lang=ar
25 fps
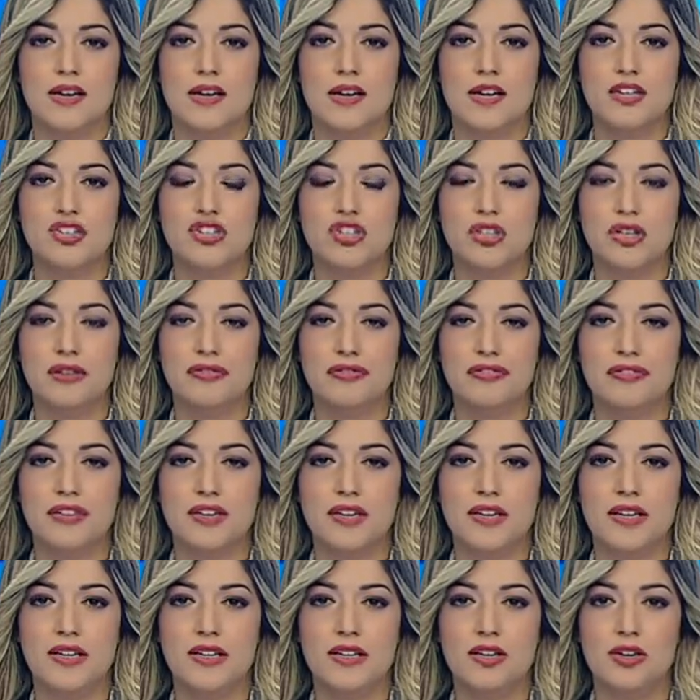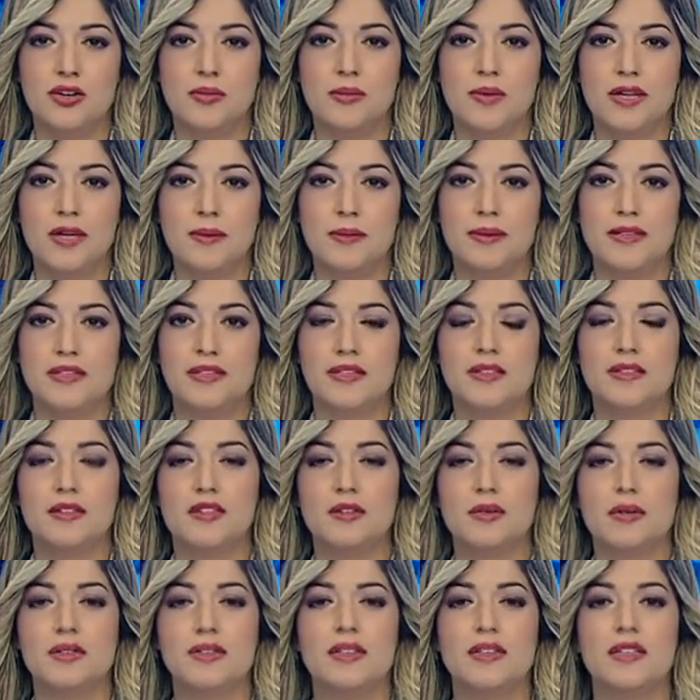أشرف اليوم بالنادي
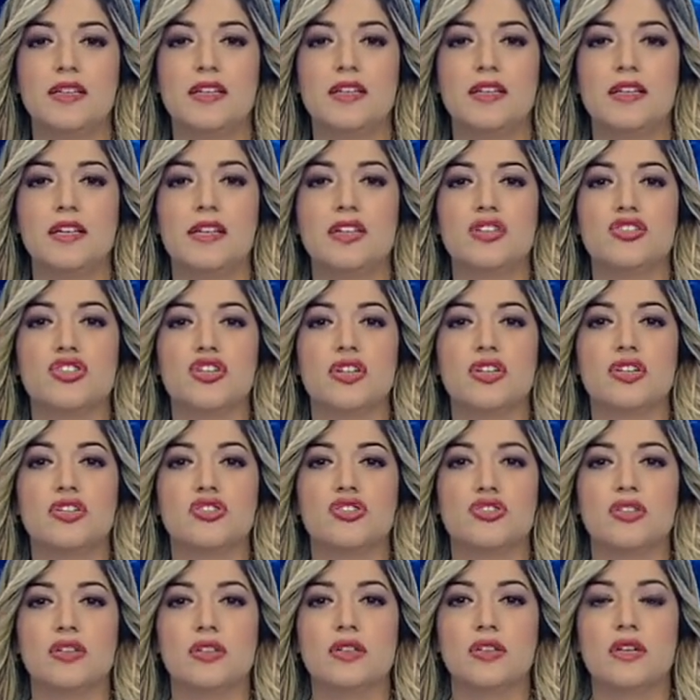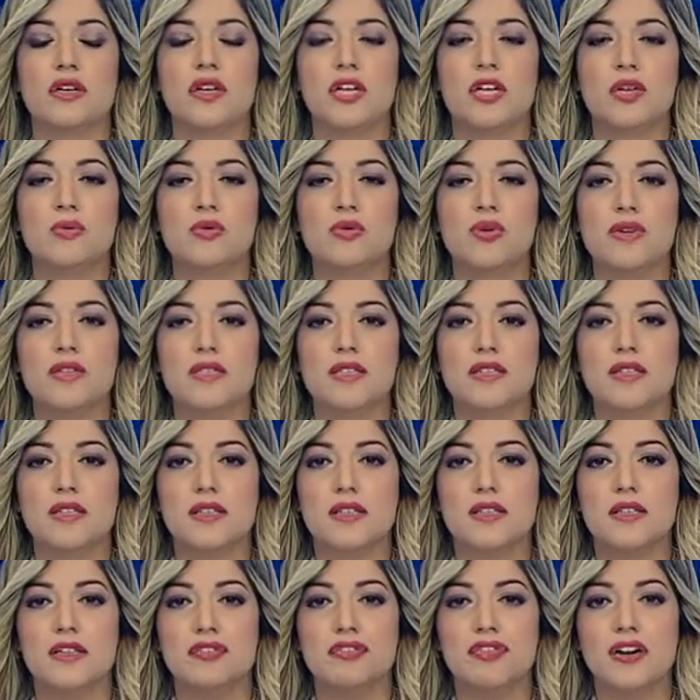الوطني للجيش نائب وزير
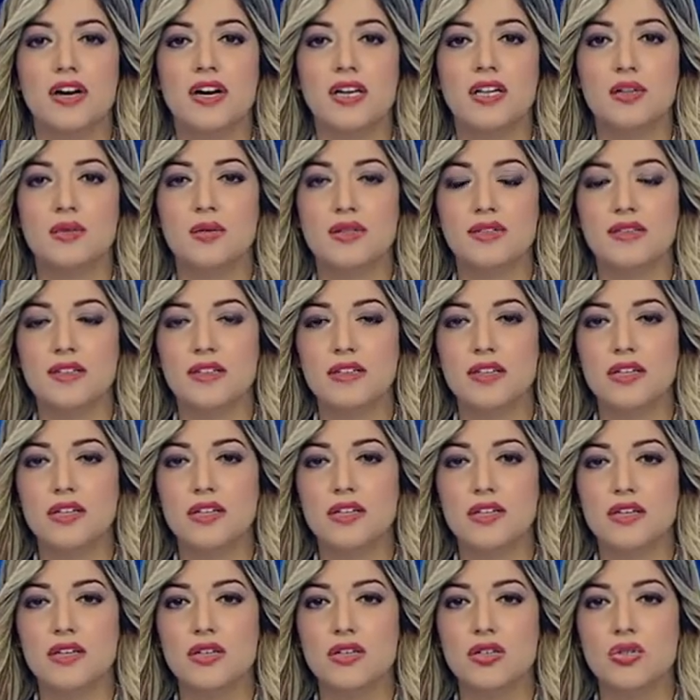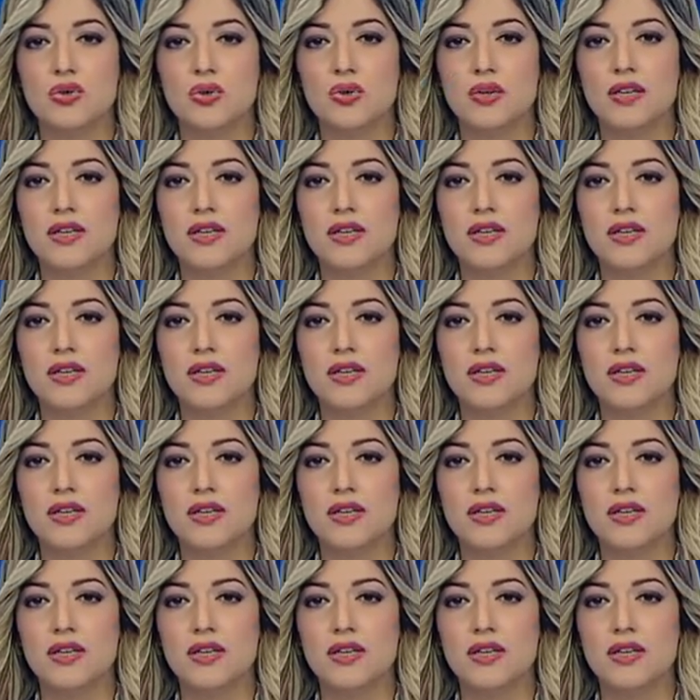الدفاع الوطني رئيس